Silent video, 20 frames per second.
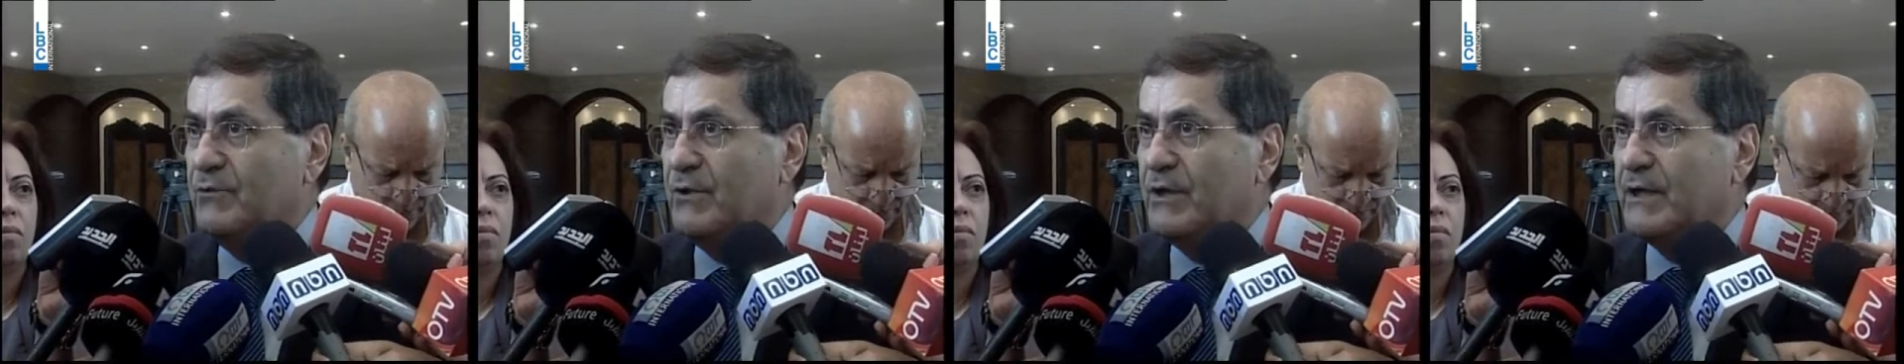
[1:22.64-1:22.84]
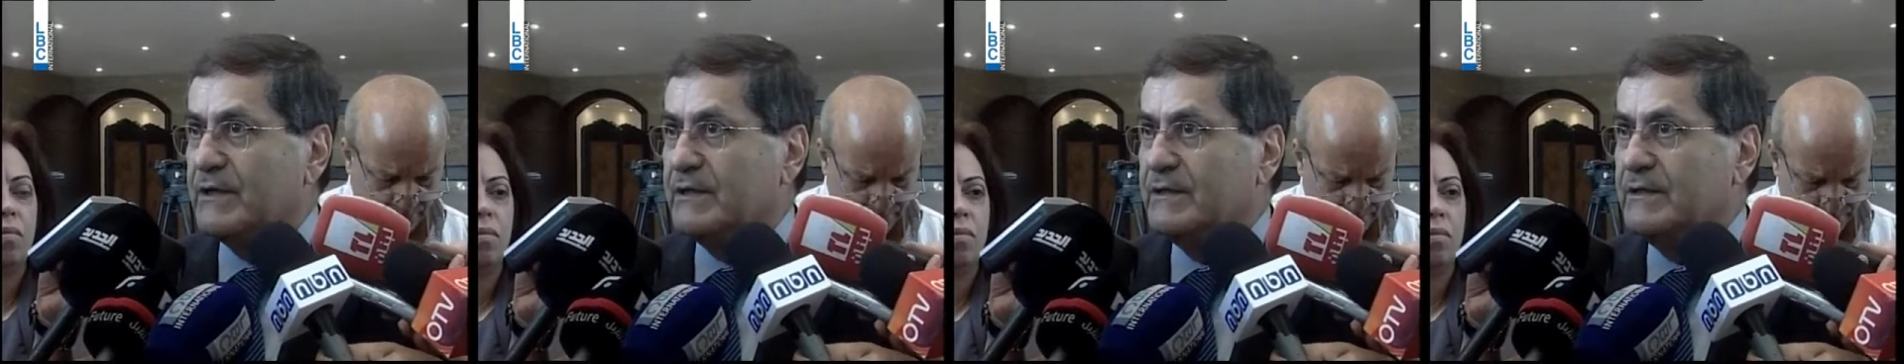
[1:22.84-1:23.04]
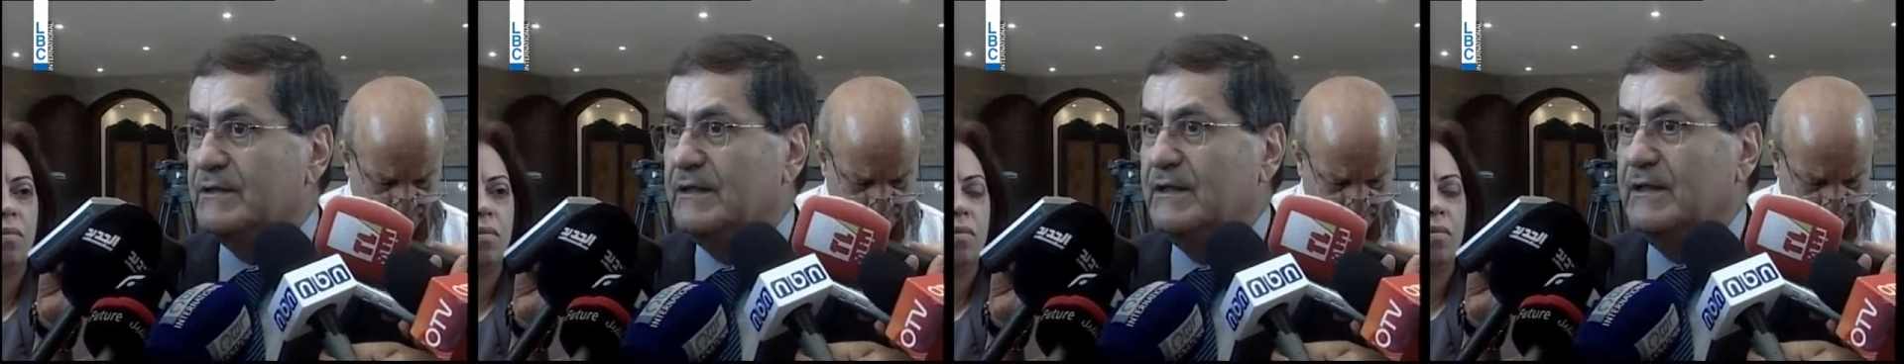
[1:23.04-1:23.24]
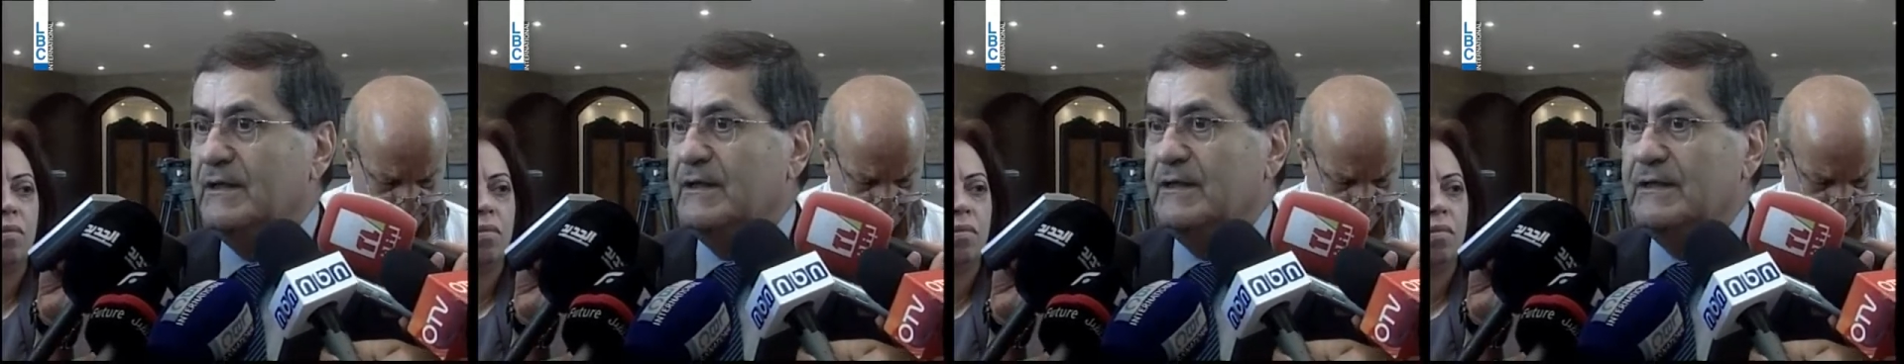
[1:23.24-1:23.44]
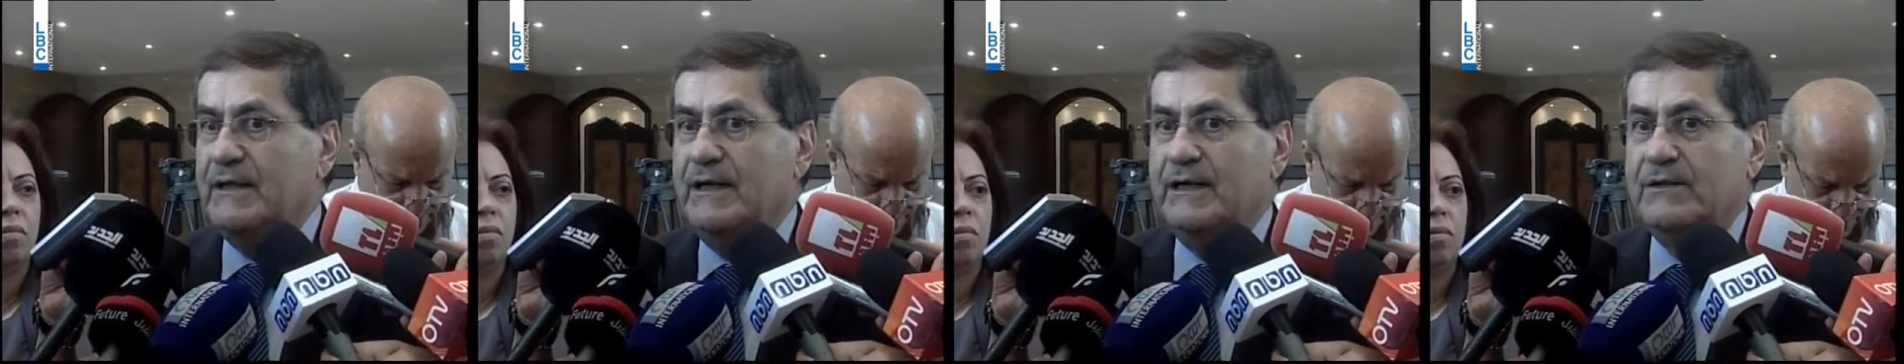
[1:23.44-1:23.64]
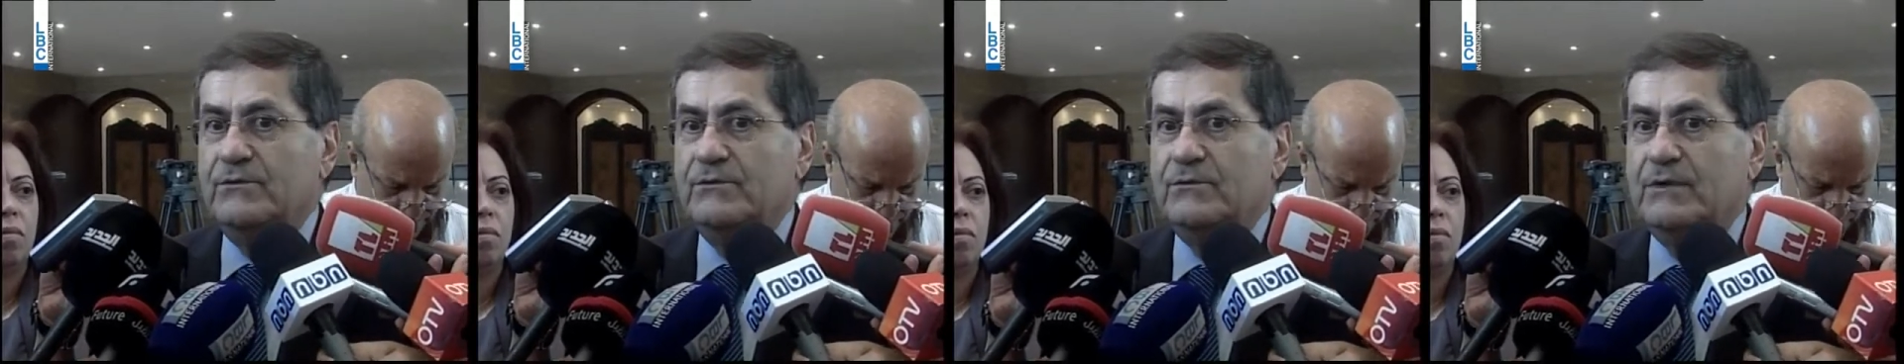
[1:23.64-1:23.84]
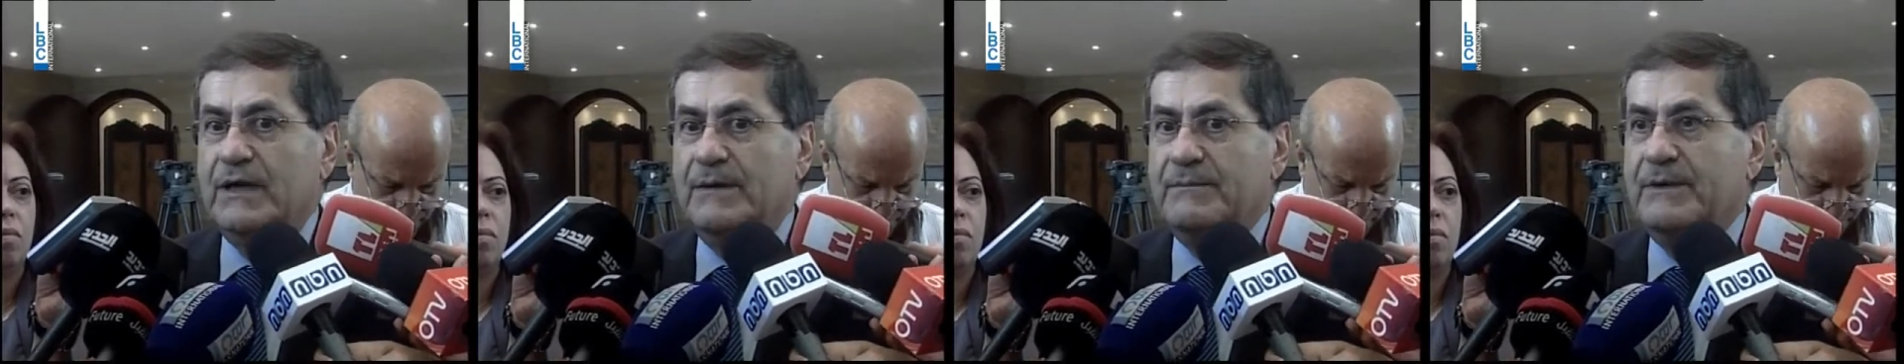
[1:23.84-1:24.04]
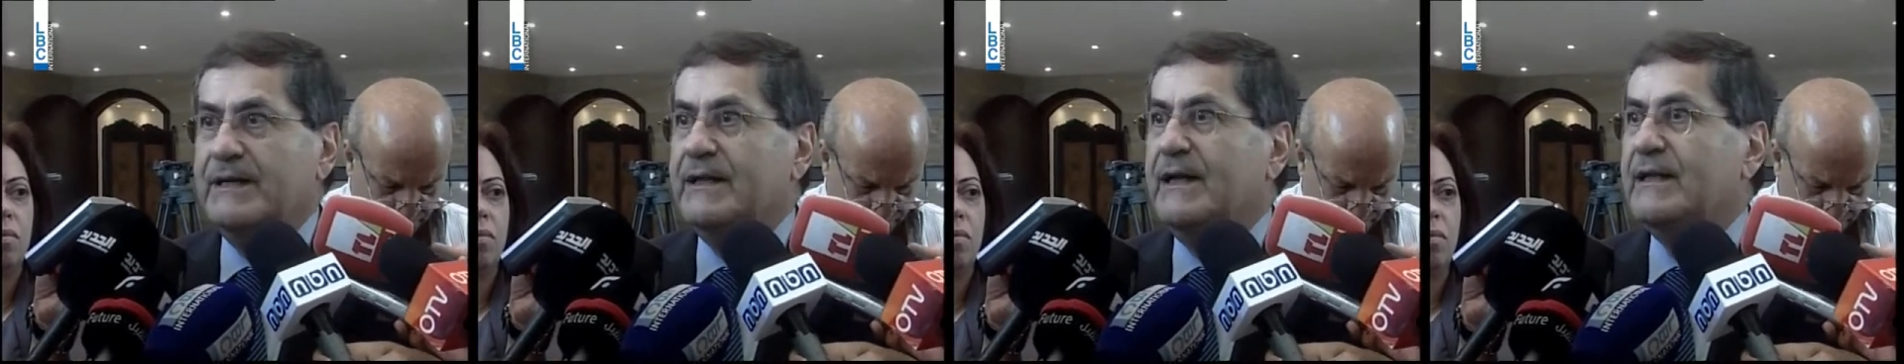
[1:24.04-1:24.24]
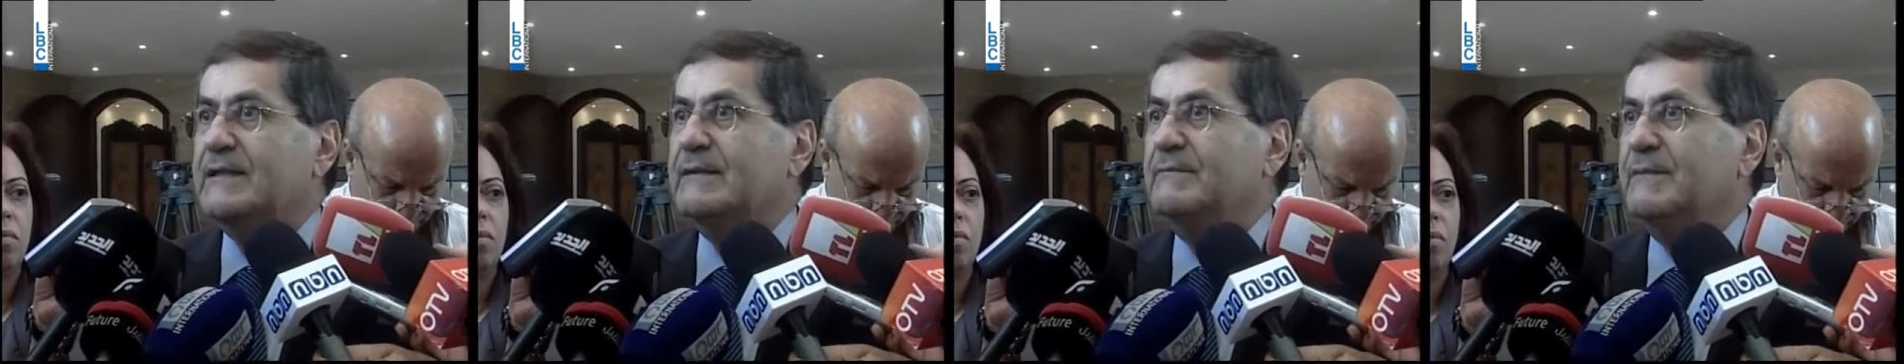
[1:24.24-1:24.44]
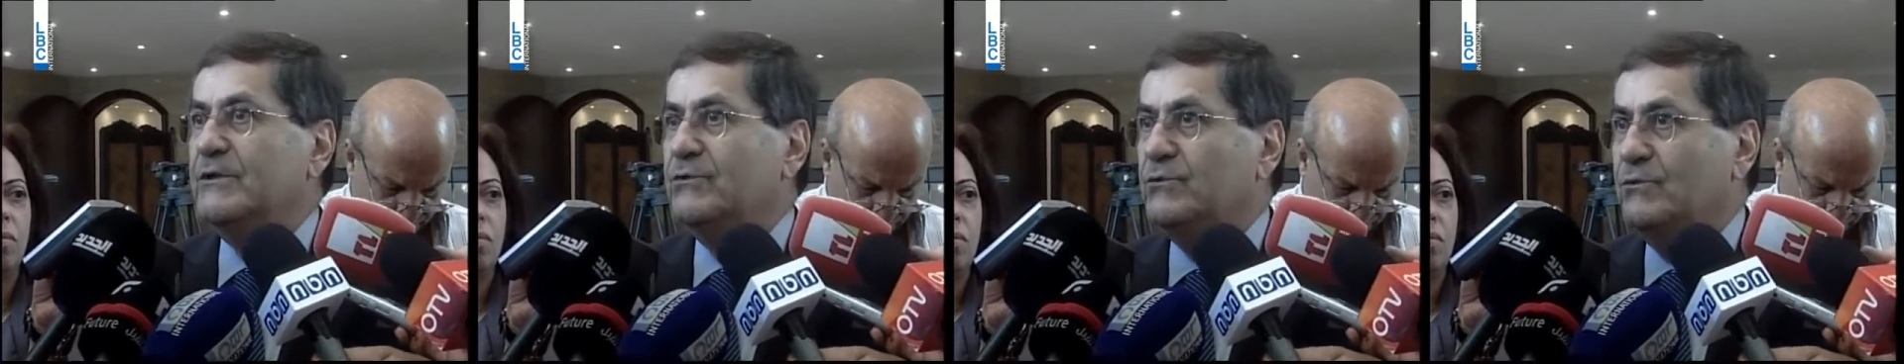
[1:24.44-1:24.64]
بكره لانه كمان
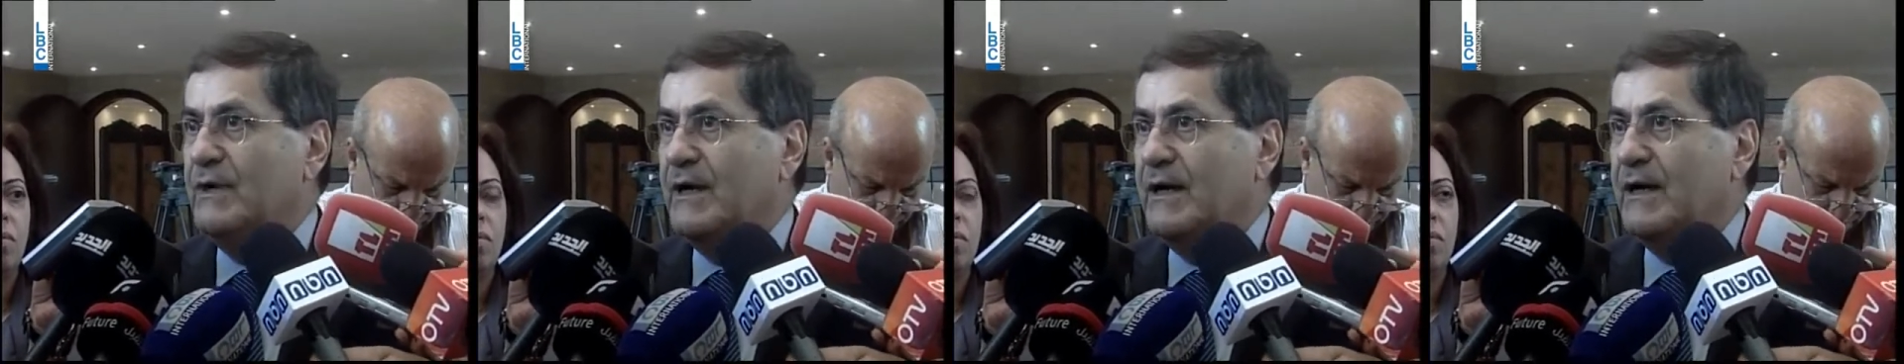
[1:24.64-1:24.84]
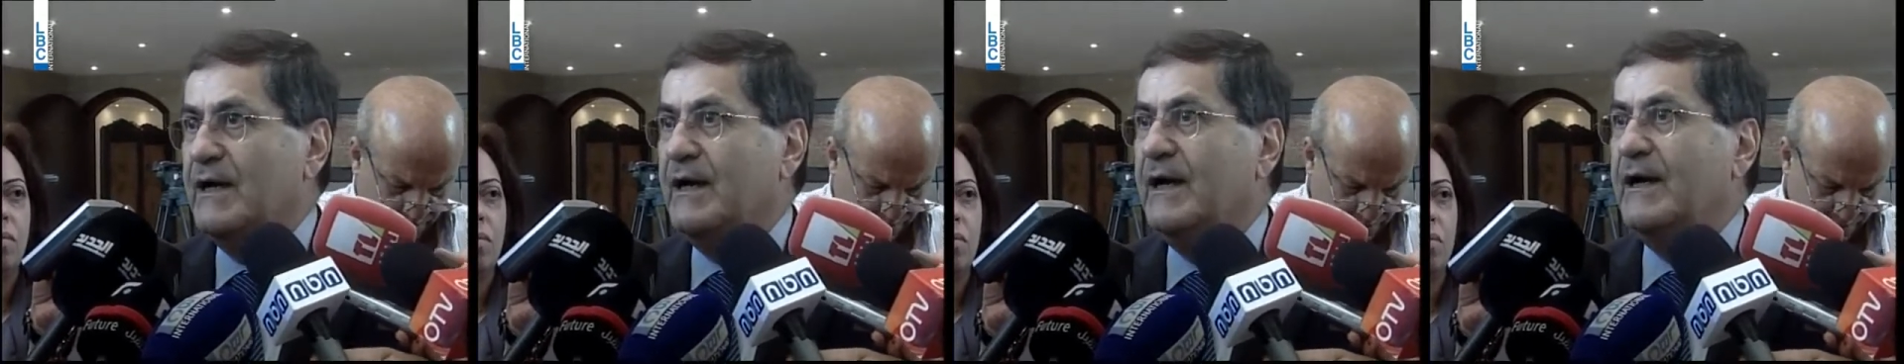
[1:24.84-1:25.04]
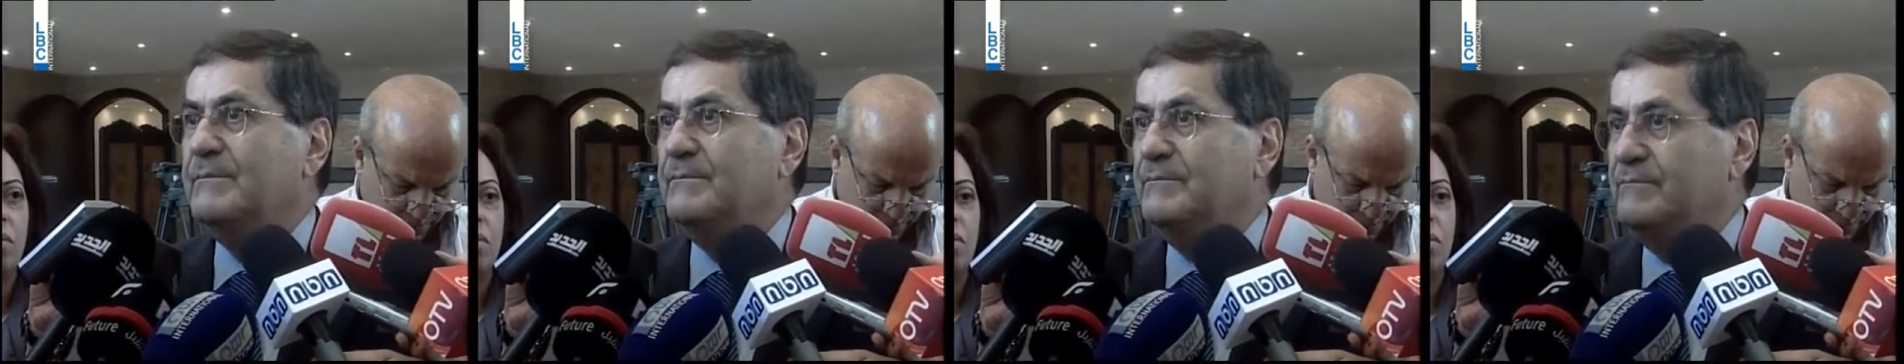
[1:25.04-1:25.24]
حتى ما نوقع